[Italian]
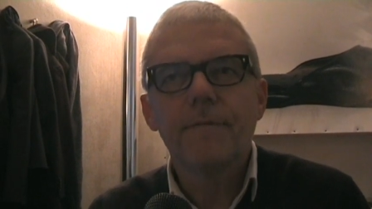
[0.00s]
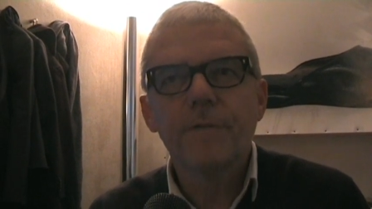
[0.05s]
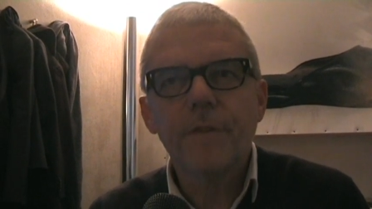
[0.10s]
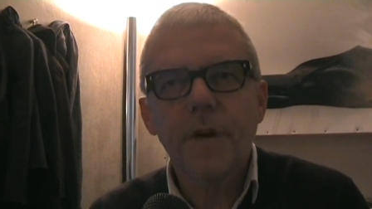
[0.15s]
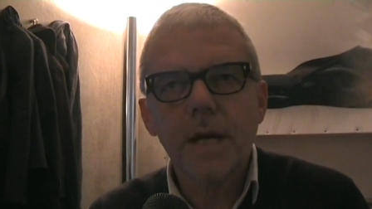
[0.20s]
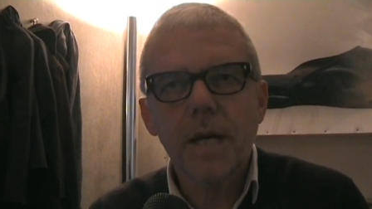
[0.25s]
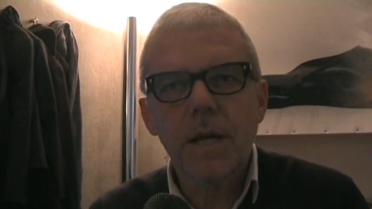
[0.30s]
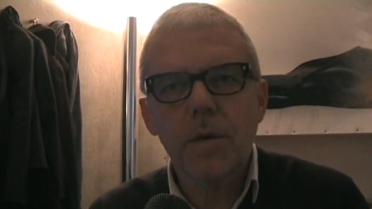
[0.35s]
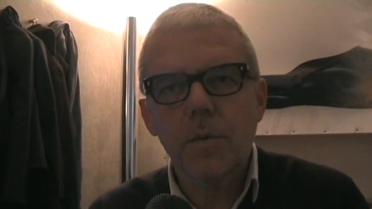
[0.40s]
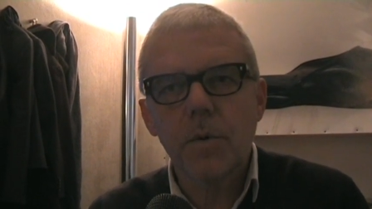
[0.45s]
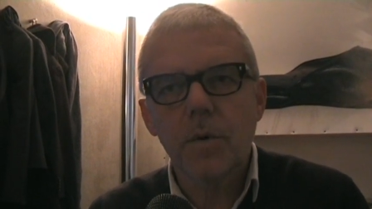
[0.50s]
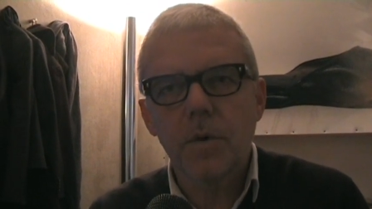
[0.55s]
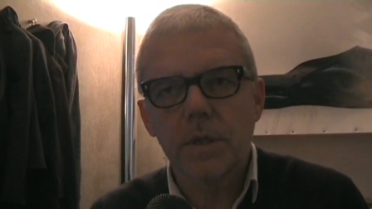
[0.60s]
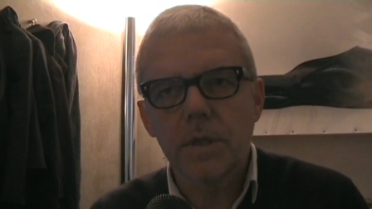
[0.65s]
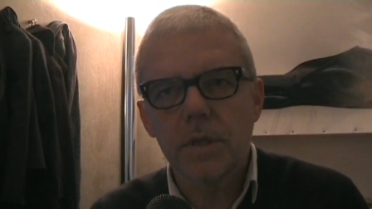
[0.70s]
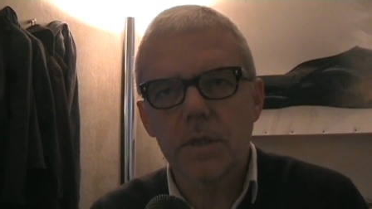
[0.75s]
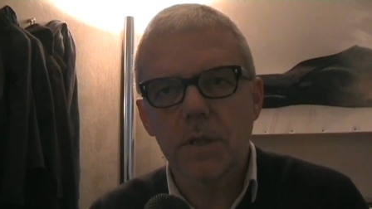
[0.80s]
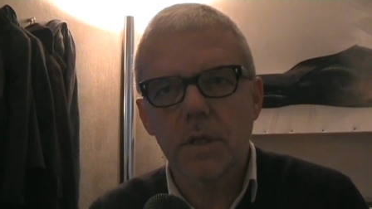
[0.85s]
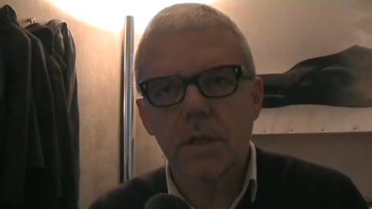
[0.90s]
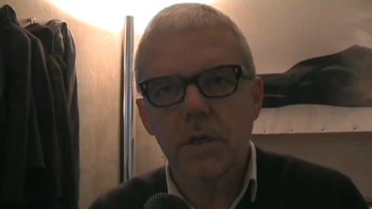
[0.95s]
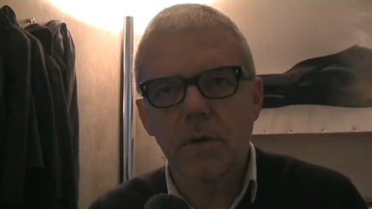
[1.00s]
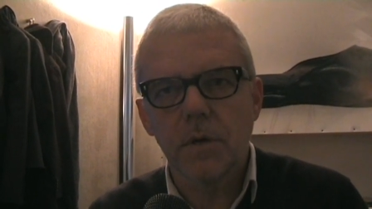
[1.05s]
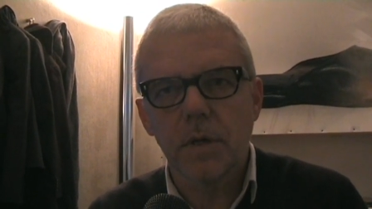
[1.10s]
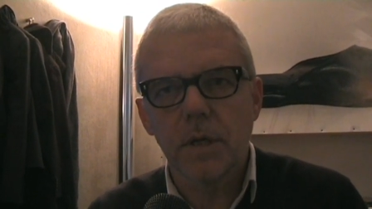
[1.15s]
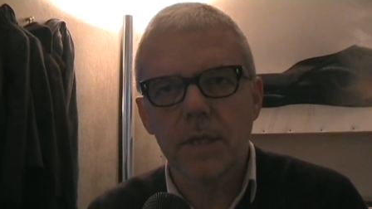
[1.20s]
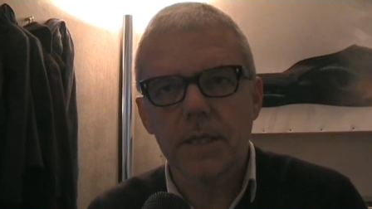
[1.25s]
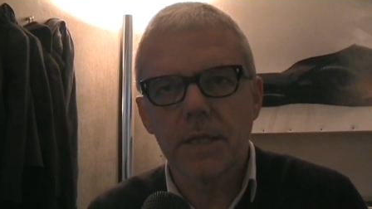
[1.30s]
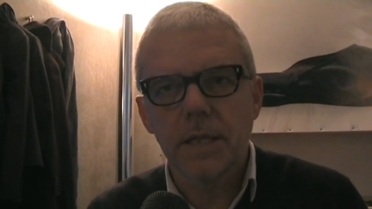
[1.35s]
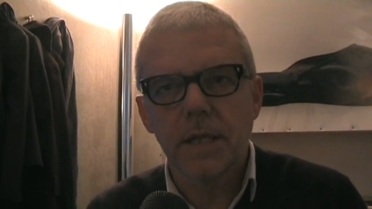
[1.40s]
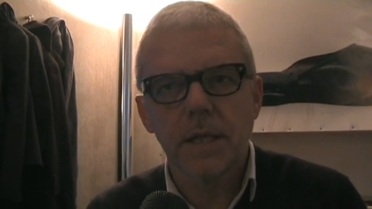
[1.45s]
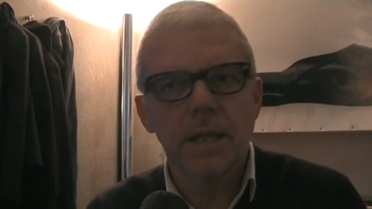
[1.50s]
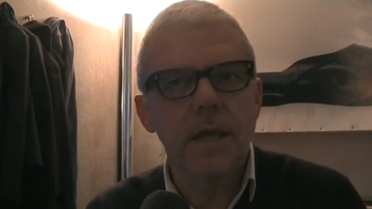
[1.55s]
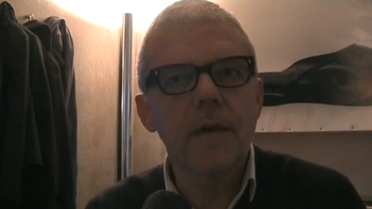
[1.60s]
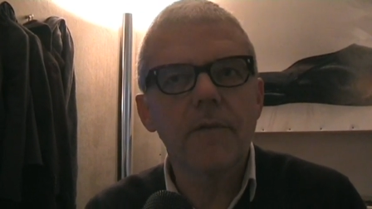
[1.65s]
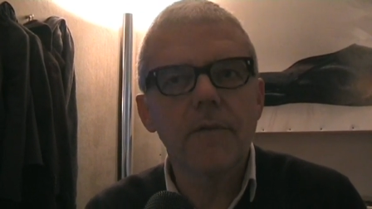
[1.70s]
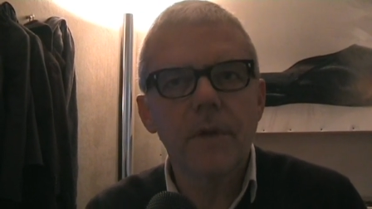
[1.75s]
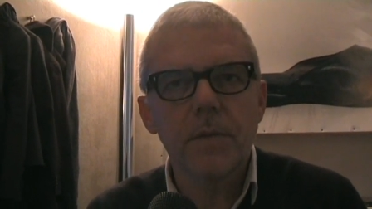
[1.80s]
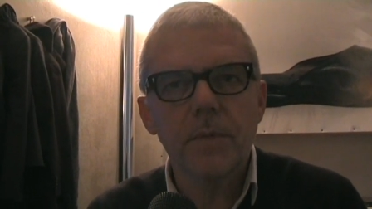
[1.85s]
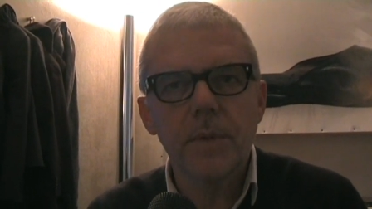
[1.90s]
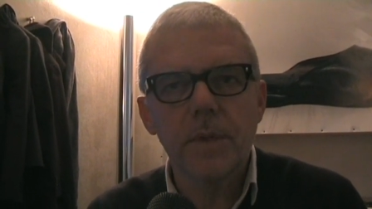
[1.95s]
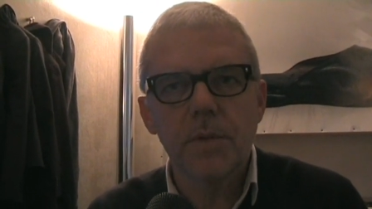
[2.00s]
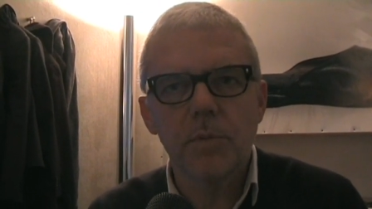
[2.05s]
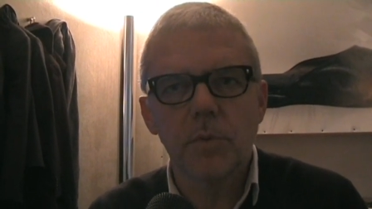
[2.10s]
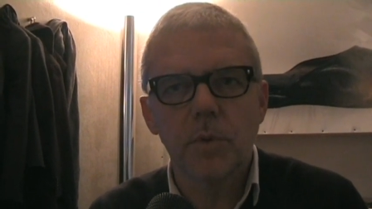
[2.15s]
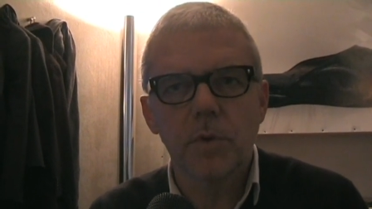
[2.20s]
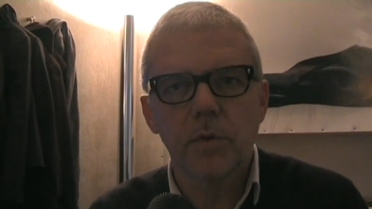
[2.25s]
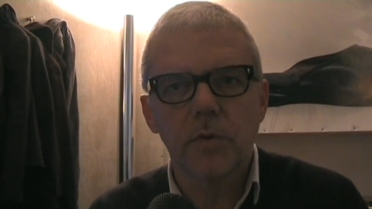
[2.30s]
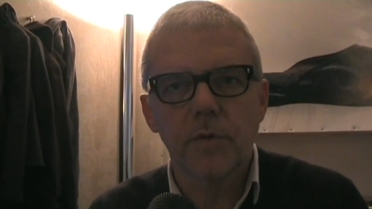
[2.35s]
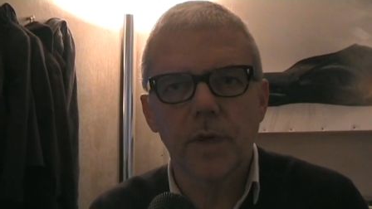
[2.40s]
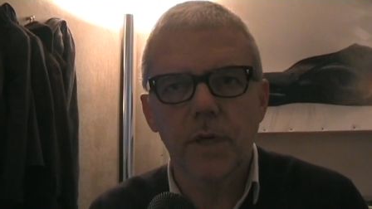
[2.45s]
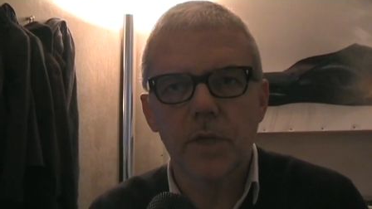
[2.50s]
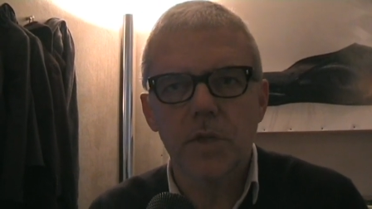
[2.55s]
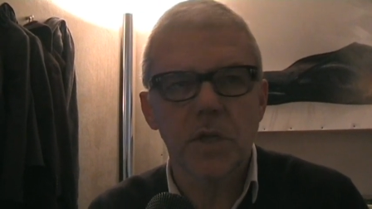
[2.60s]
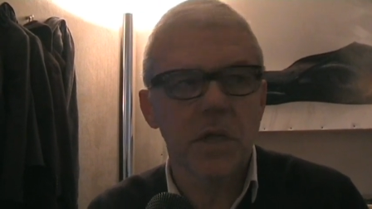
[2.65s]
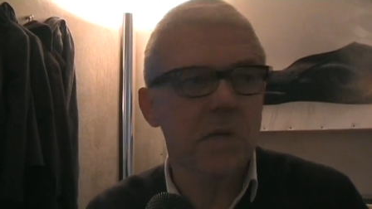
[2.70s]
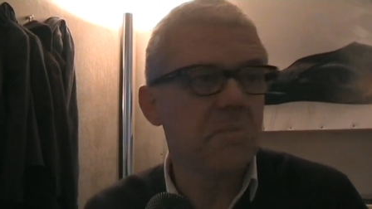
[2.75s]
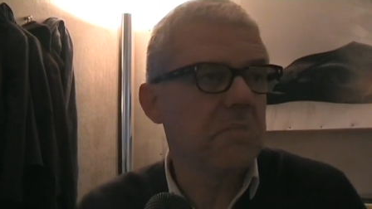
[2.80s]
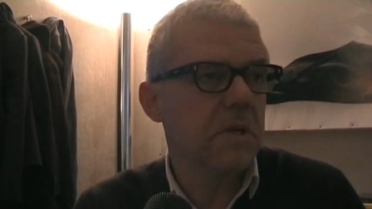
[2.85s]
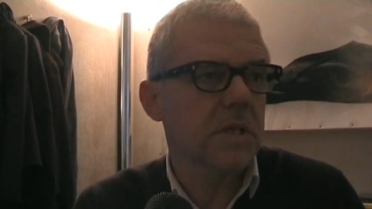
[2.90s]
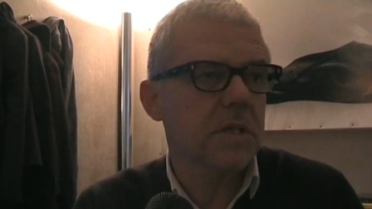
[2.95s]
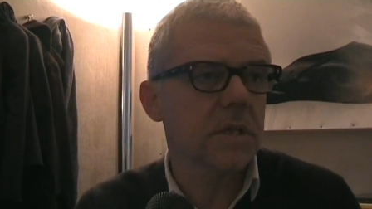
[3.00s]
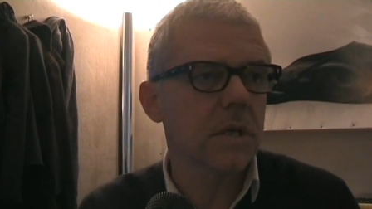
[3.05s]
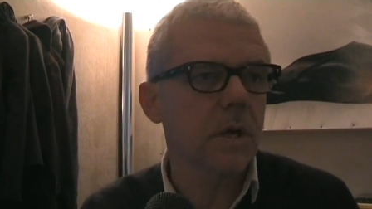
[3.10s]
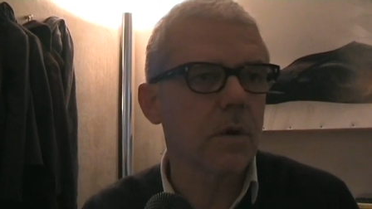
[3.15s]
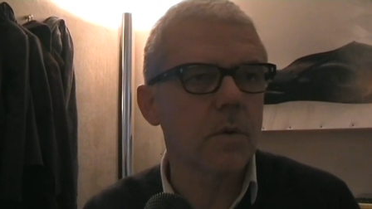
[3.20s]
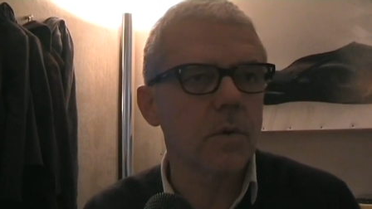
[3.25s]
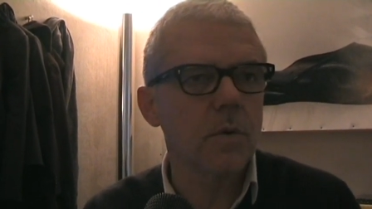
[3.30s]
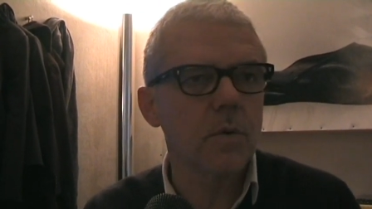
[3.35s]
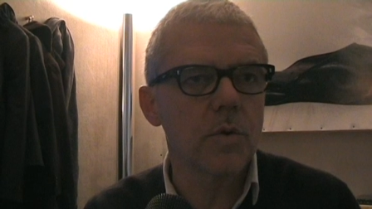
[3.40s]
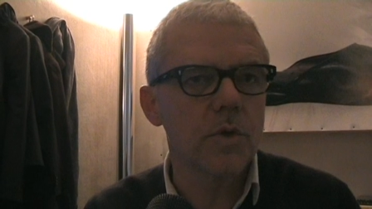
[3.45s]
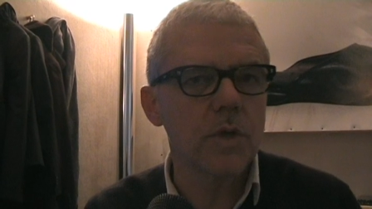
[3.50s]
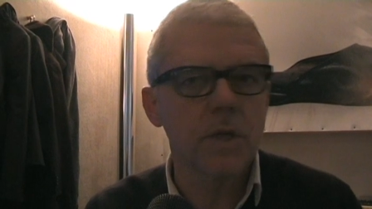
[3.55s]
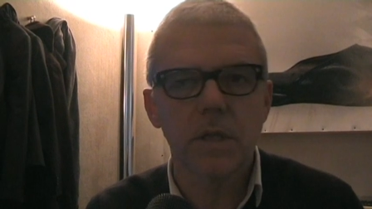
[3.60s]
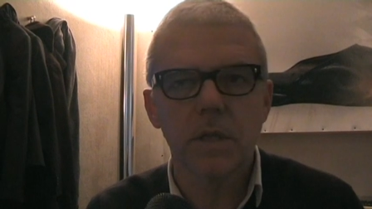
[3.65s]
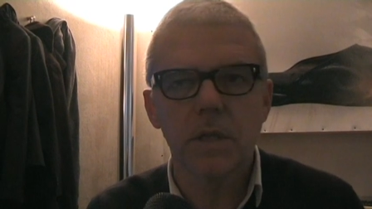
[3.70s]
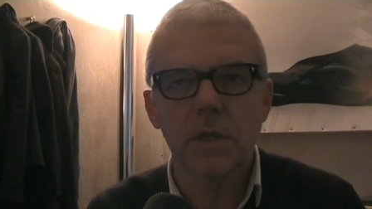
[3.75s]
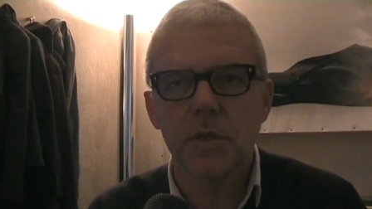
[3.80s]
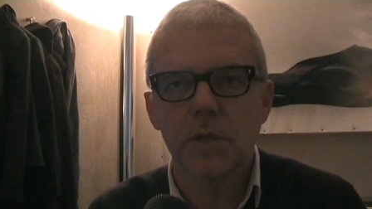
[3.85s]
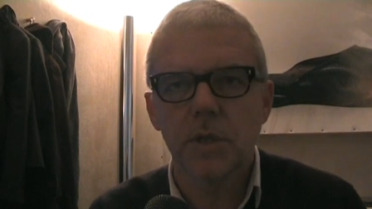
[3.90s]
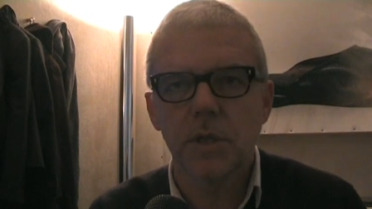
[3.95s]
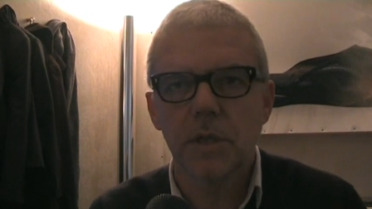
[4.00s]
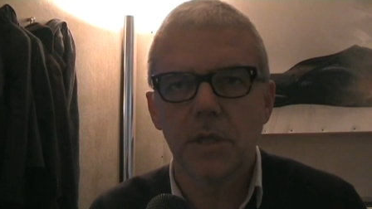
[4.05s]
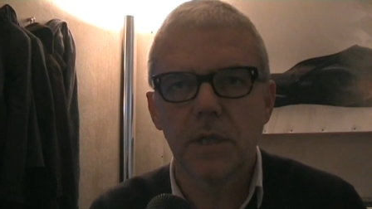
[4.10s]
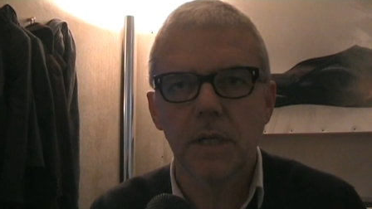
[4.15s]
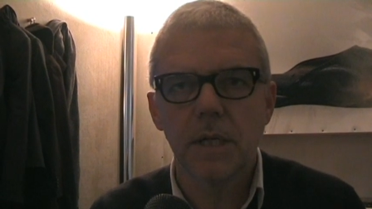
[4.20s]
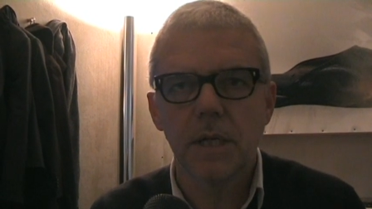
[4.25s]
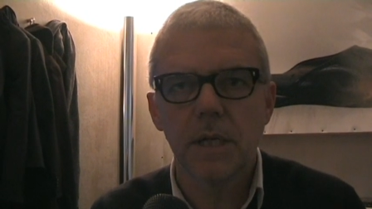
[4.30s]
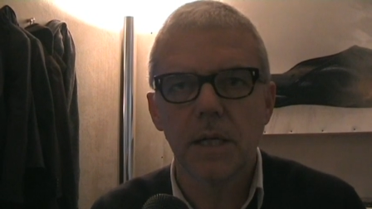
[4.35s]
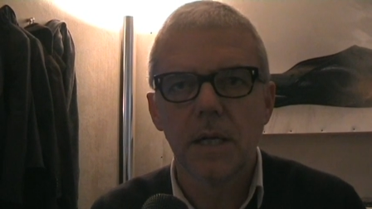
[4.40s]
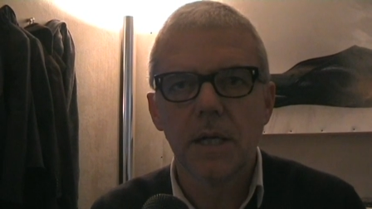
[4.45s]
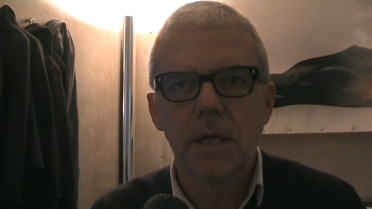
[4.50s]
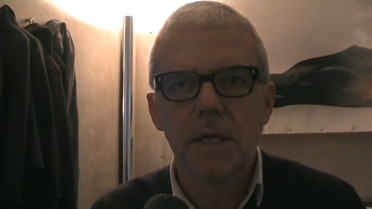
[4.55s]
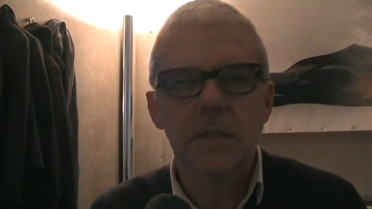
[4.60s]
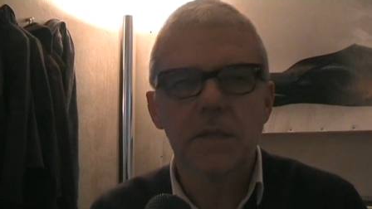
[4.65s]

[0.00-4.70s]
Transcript: Fare quello che desiderano le aziende è veramente molto facile, basta che conosci chi decide,